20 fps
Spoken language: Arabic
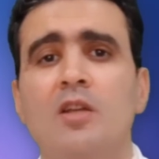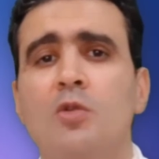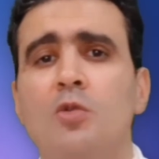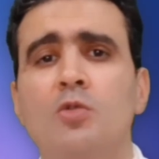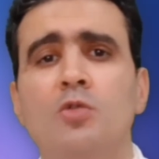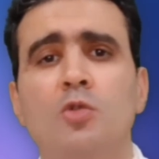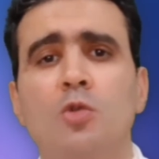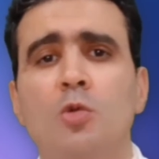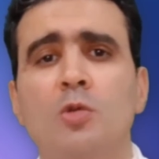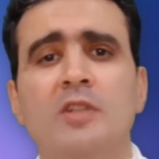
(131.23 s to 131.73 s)

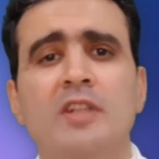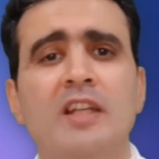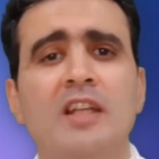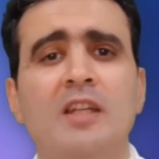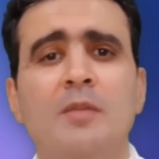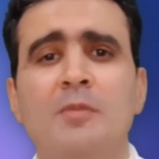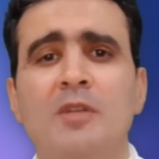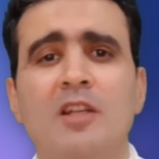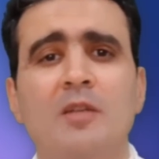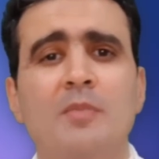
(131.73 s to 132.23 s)
كنت
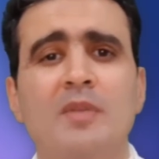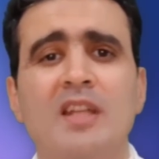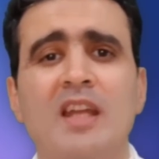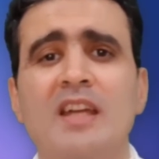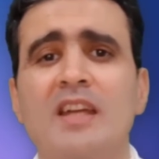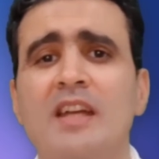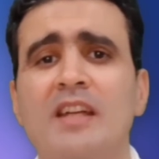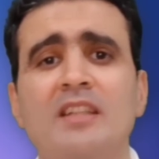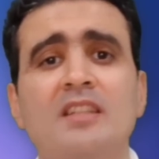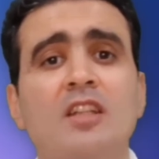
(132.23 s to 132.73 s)
قلتلك من
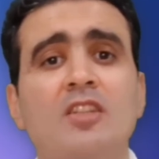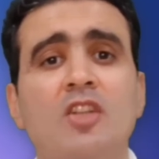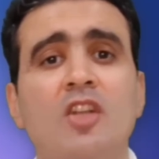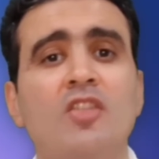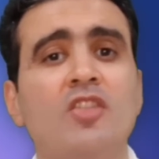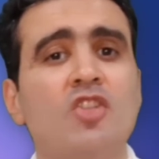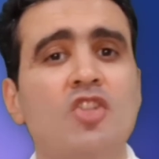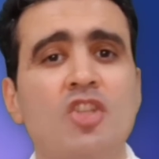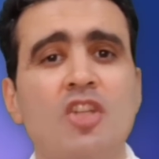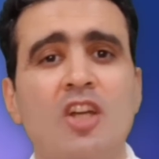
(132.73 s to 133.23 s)
البداية كده
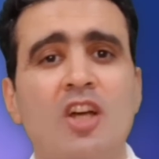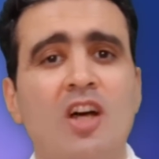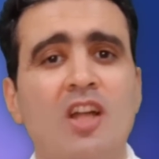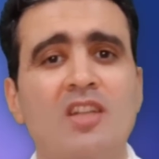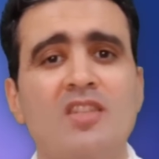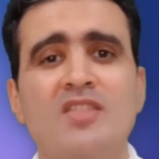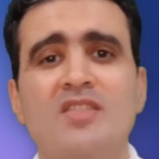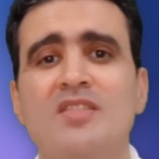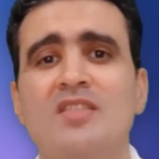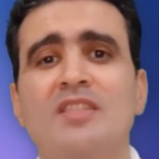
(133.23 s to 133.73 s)
طنشيه
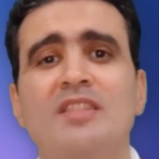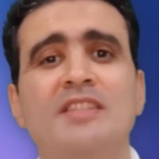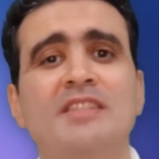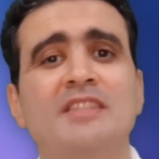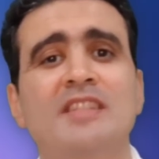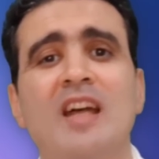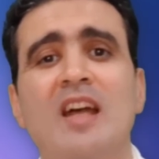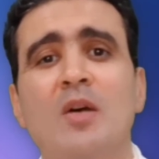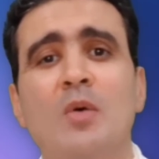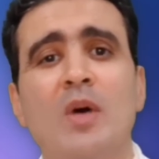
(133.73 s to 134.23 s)
خالص
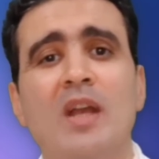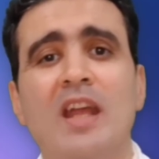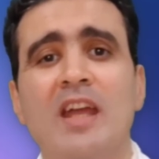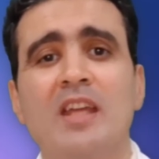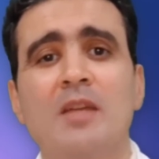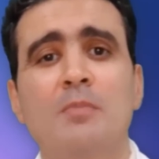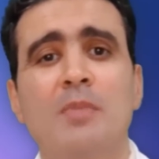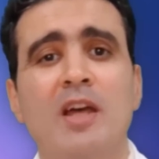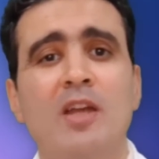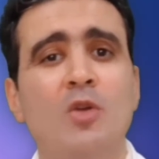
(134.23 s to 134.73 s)
ده ولا
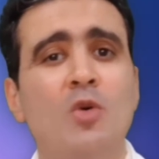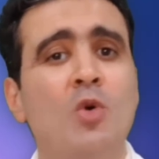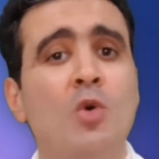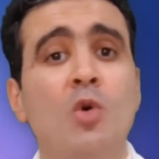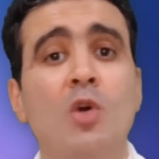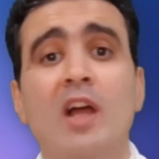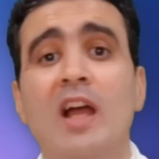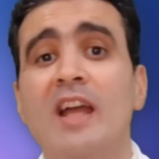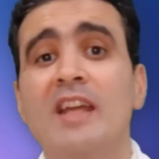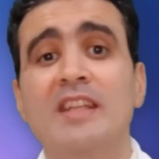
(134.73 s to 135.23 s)
هيبقى له
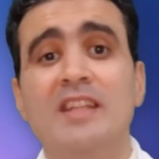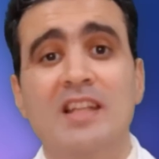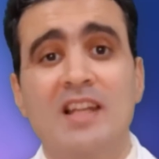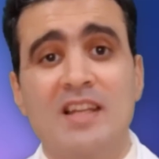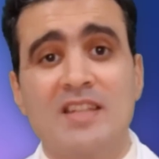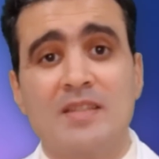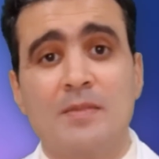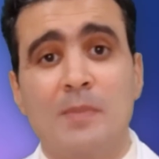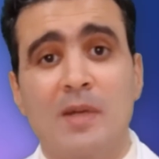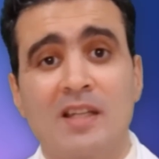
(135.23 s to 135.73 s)
أي
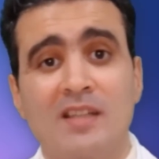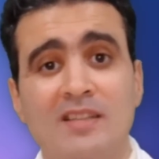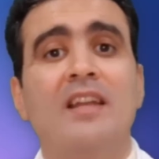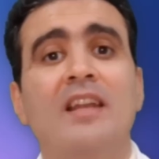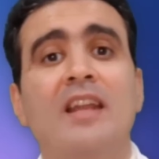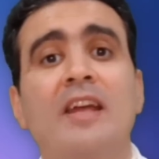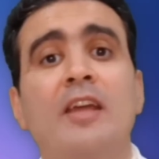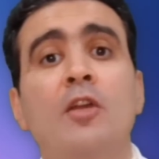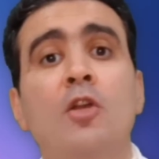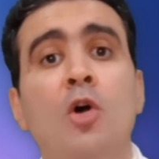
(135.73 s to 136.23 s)
لازمة
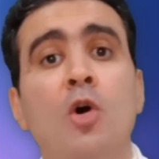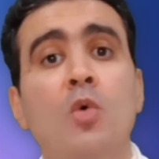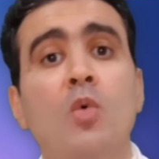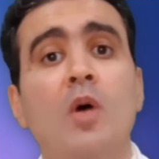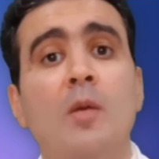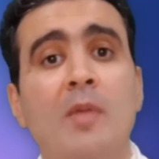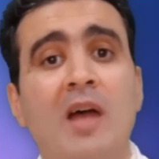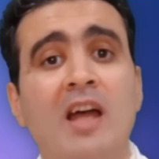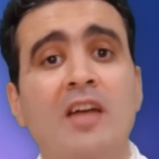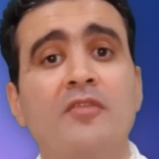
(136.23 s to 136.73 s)
لكن
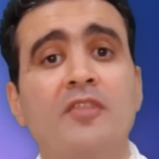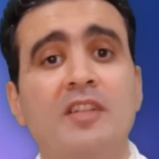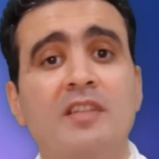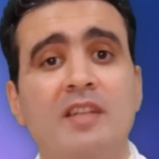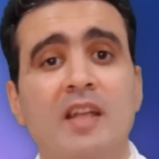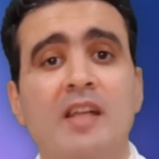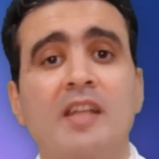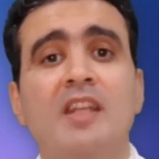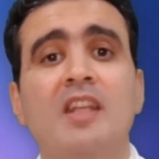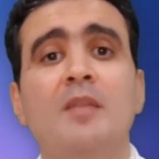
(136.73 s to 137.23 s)
هو معاه في
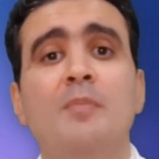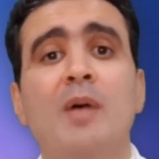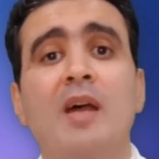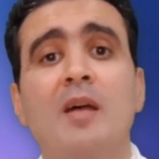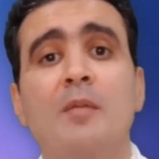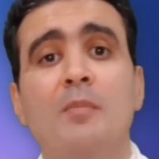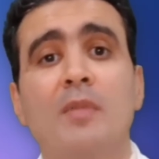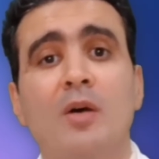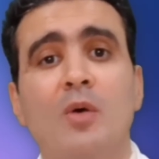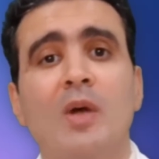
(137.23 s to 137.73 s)
التركيبة
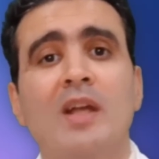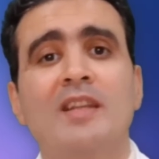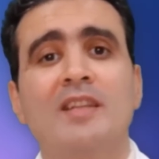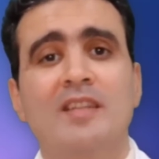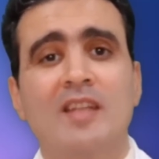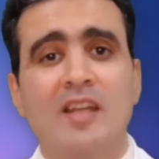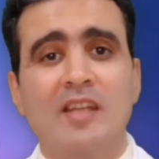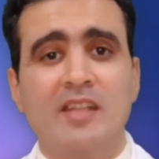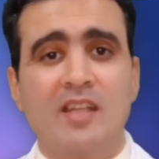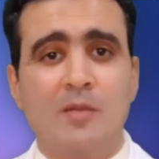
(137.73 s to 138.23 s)
مواد
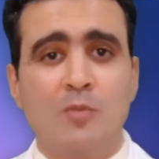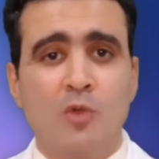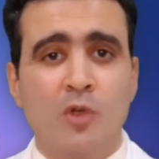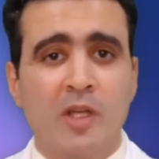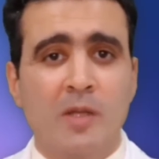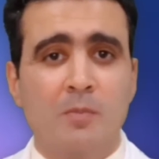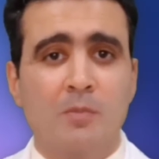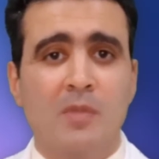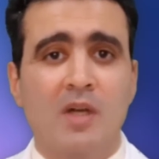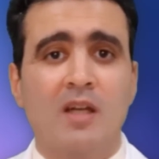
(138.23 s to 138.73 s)
تانية
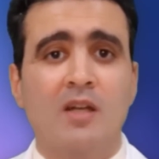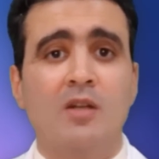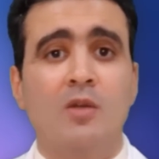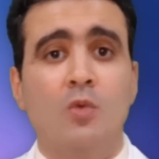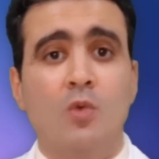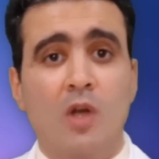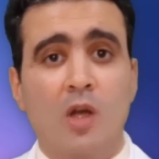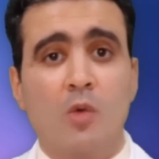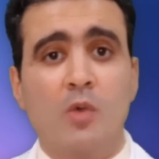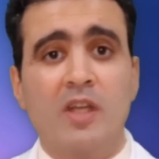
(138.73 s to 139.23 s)
مهمة
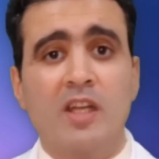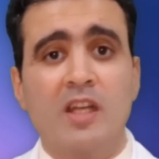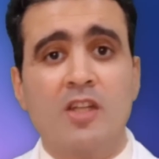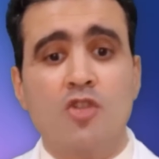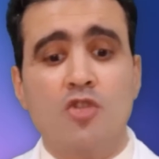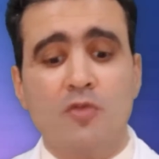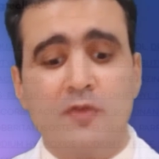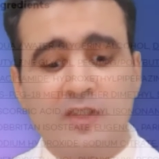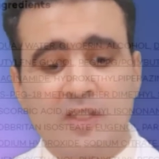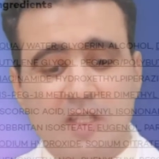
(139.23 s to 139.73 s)
ولو جينا نشوف